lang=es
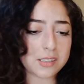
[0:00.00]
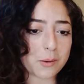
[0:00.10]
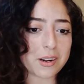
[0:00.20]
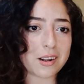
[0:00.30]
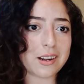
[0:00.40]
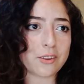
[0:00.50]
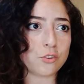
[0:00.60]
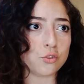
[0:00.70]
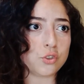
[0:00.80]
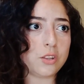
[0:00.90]
de haberla
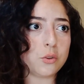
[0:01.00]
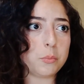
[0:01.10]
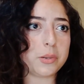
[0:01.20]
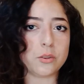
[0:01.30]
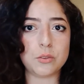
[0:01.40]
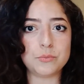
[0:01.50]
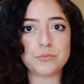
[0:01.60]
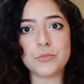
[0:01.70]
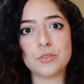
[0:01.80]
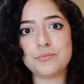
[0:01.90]
conocido, pero
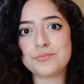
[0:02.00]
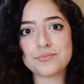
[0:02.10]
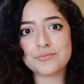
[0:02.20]
no,